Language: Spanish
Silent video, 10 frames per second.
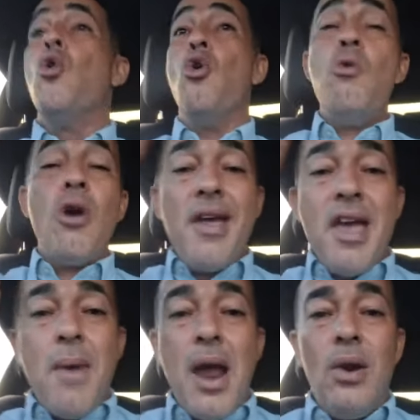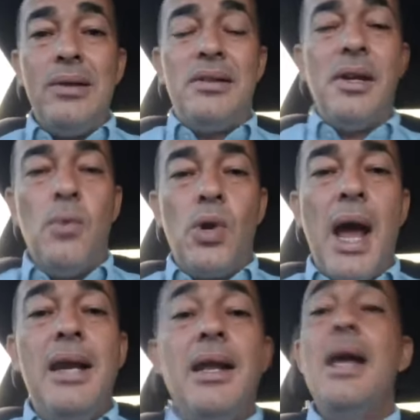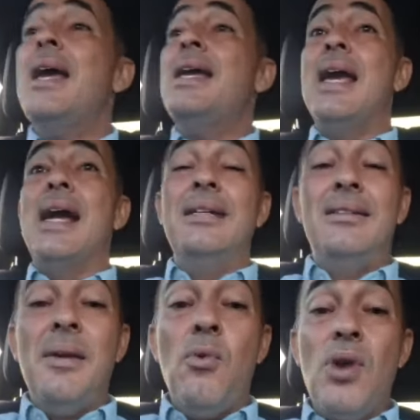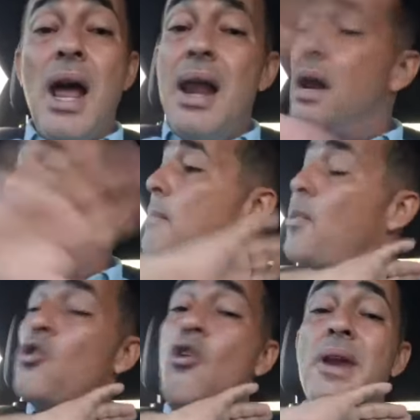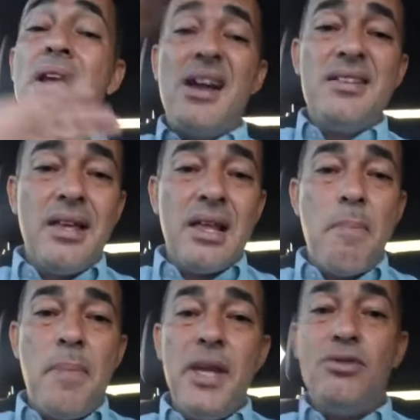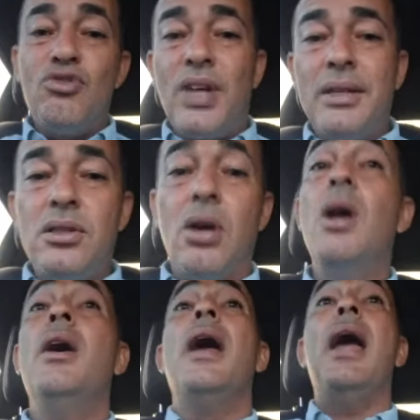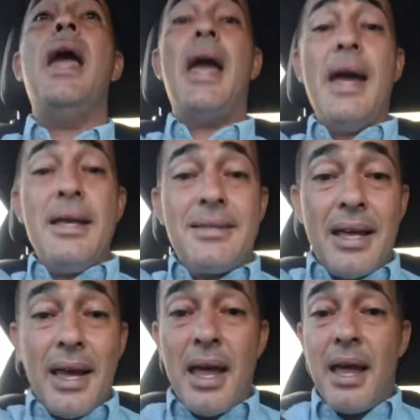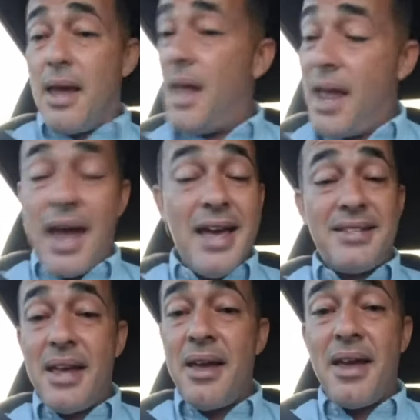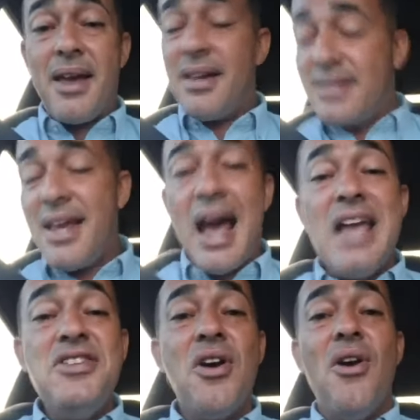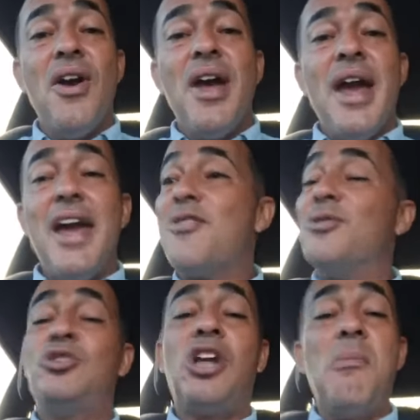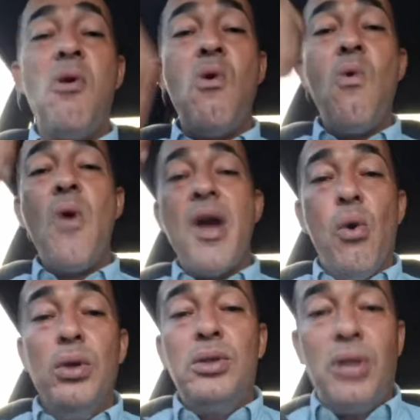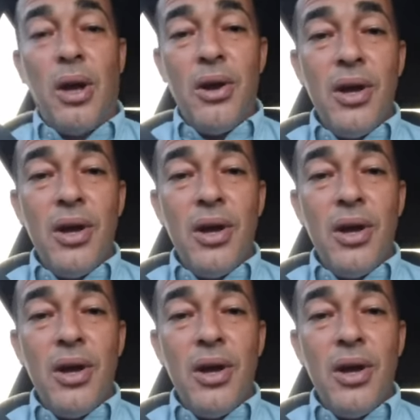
tuvo que llevarlo al tribunal y en el tribunal por obra y gracia del Espíritu Santo, en ese, en ese, en ese año encontramos un juez justo